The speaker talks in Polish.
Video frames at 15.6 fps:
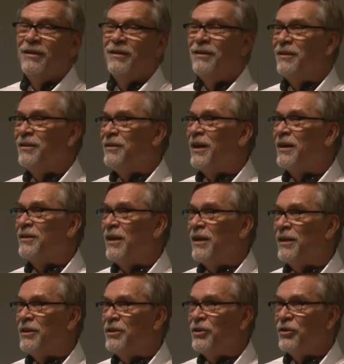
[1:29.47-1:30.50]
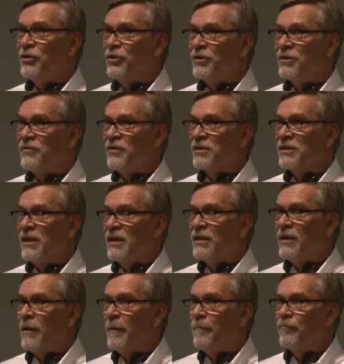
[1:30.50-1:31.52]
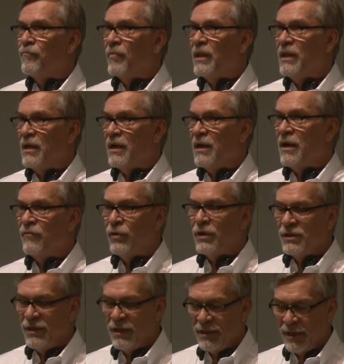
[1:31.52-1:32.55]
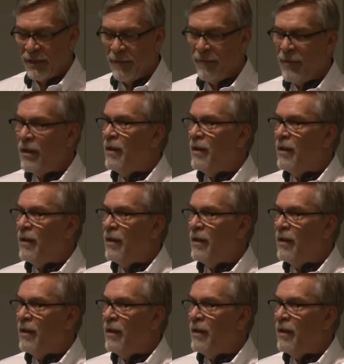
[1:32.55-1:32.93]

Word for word: e, tak daleki od rozwiązania, jak, jak właśnie ten.